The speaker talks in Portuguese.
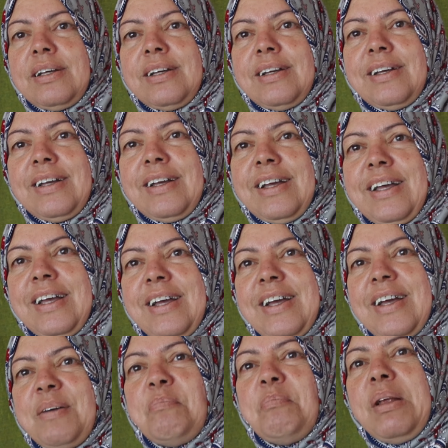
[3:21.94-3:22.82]

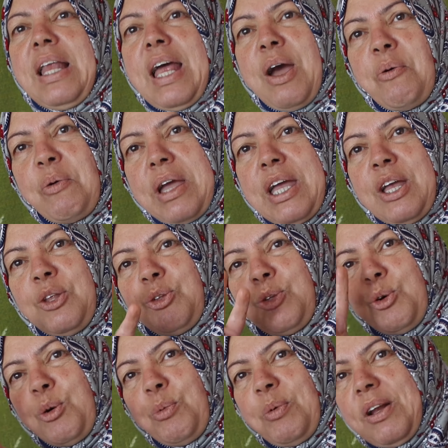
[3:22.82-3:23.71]
Mileu
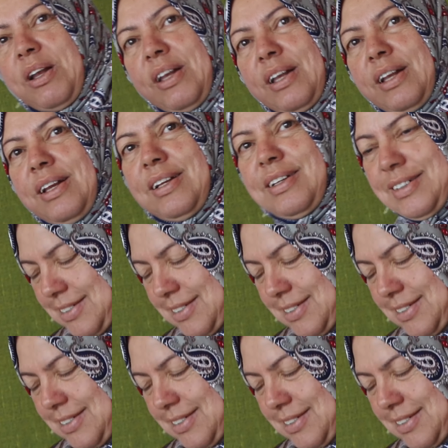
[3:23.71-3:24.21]
e dublo.